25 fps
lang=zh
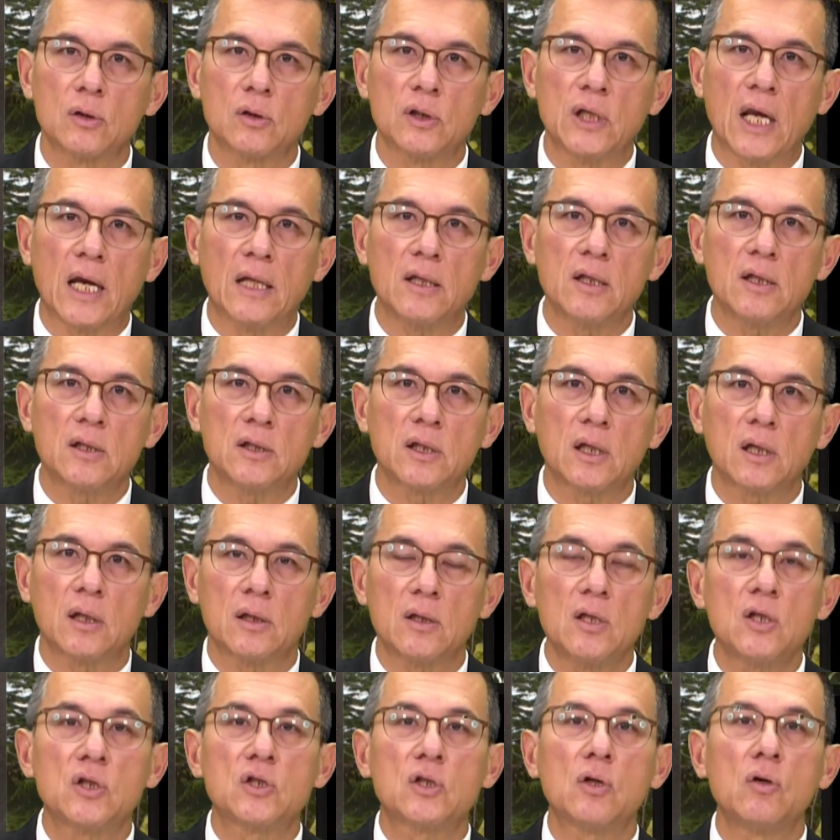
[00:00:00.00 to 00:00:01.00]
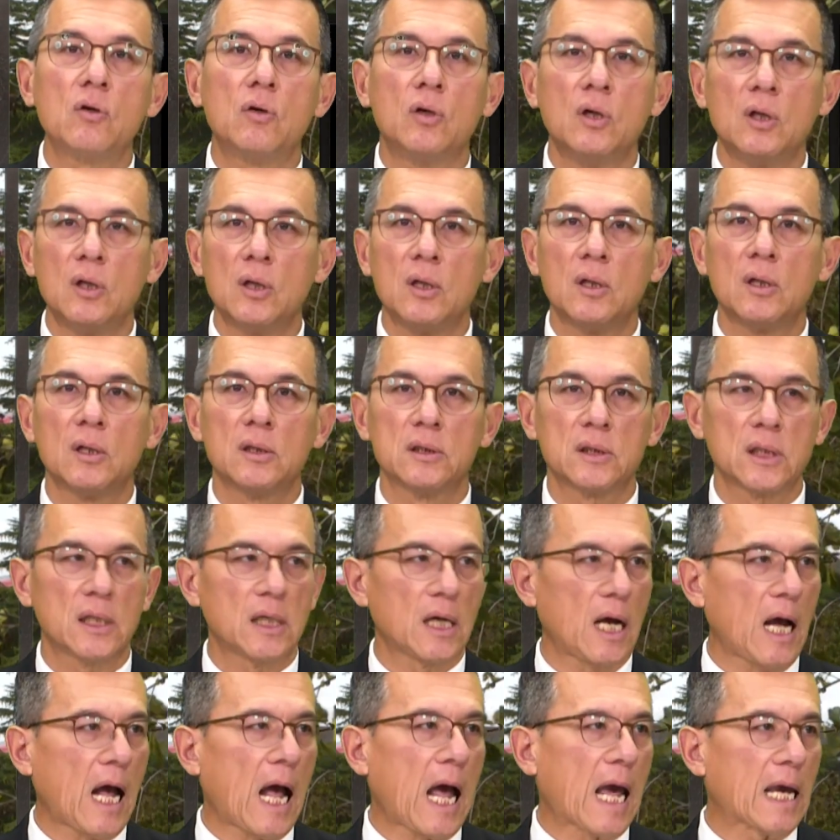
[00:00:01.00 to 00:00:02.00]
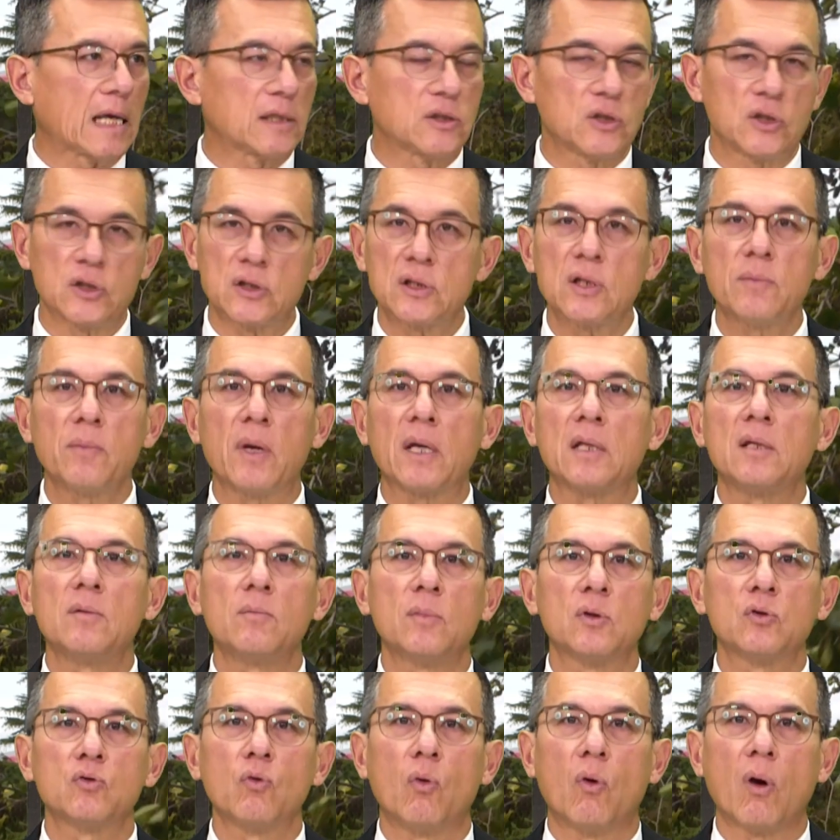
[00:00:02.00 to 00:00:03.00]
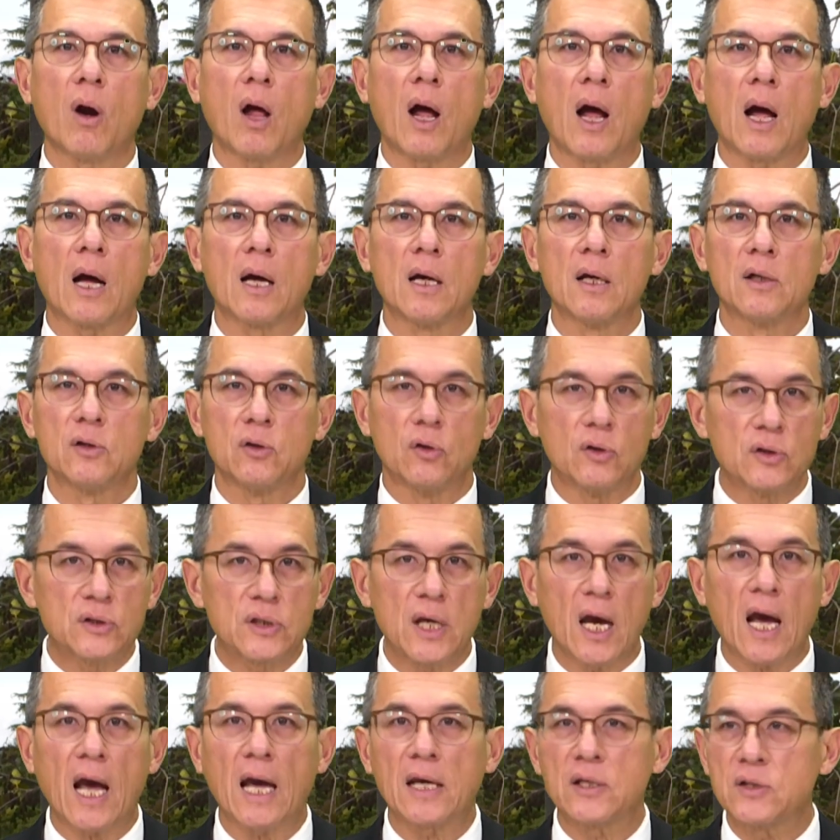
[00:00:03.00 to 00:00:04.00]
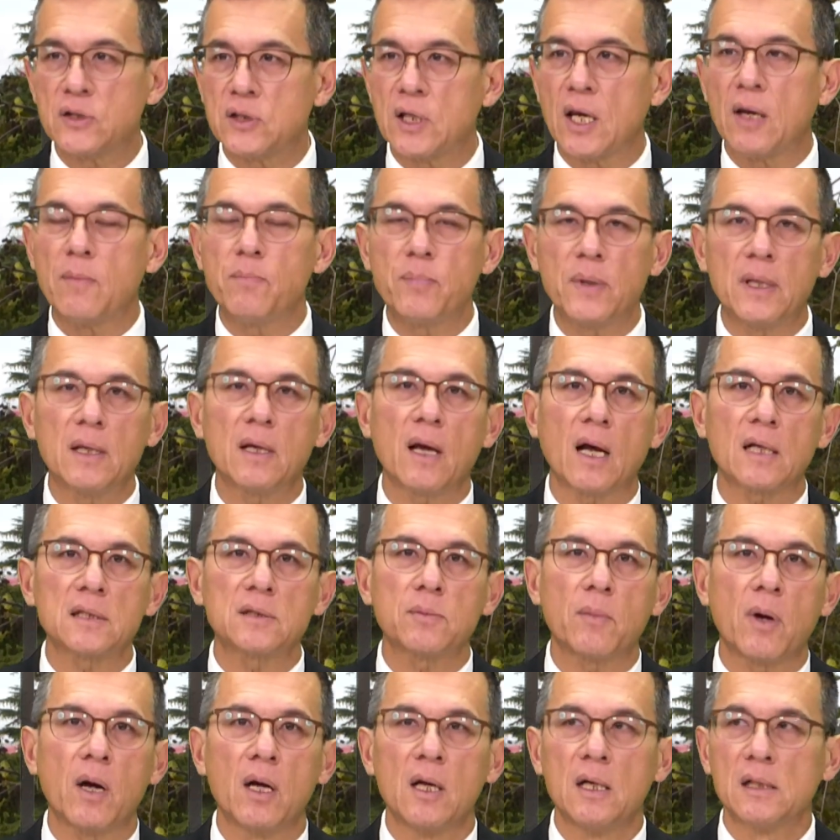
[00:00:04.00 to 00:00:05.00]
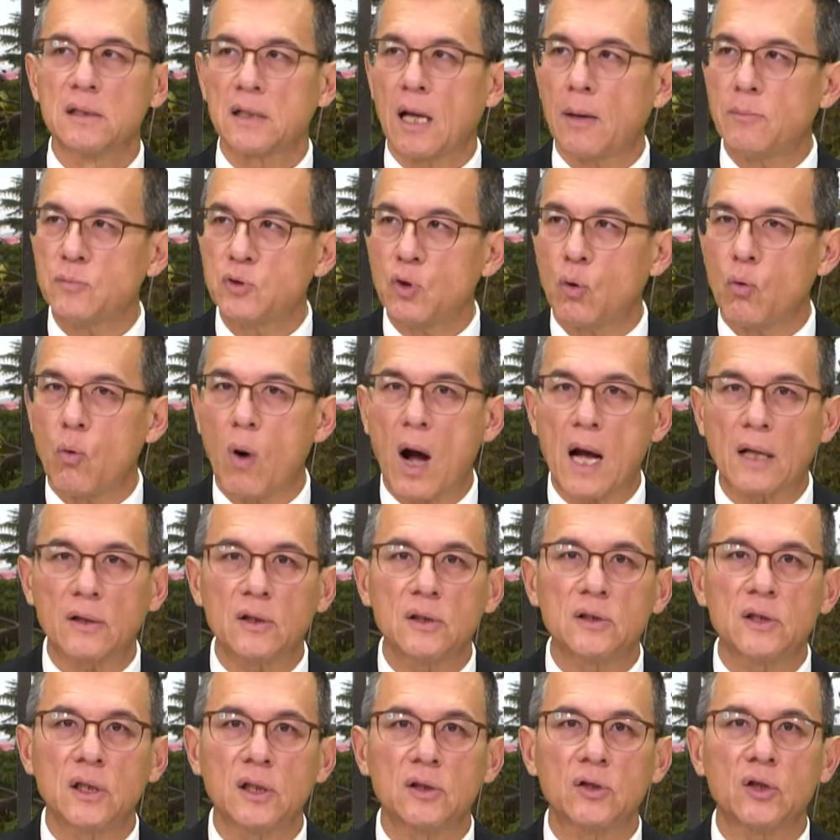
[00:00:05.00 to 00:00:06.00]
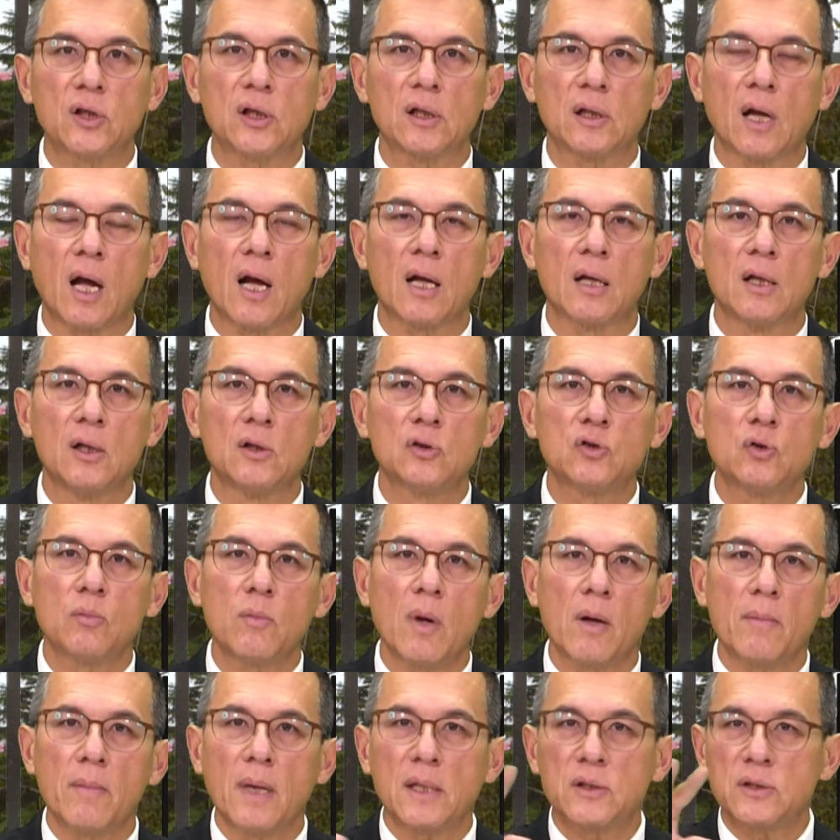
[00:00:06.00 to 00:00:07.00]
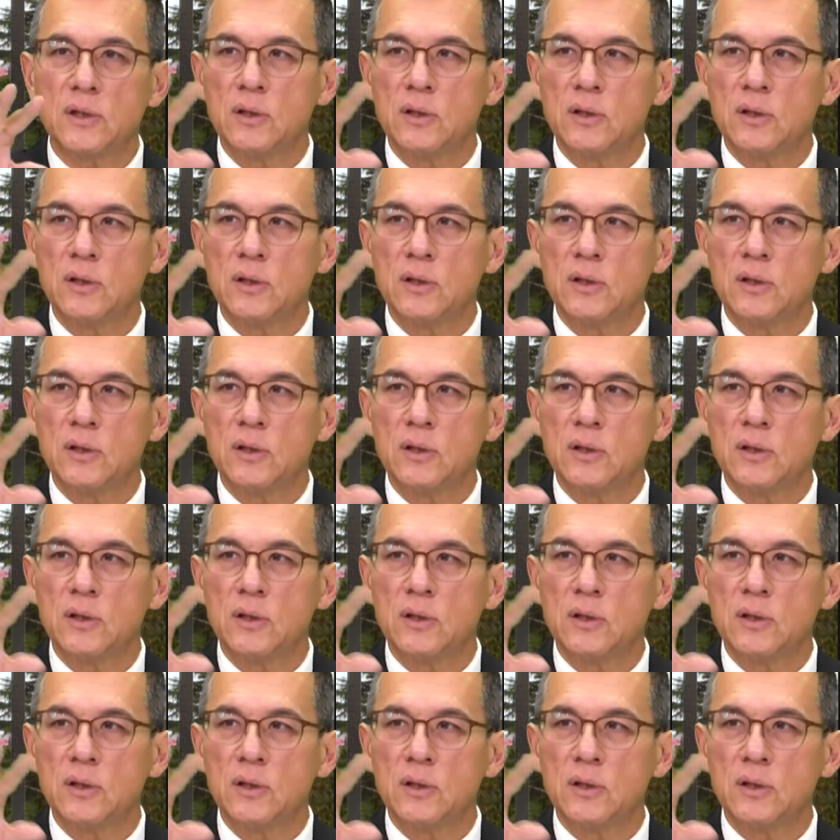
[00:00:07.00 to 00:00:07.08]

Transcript: 沿着这个那时候这个海其实没那么多哈，有一些还结冰啊什么，他们就划着这个艇啊，就慢慢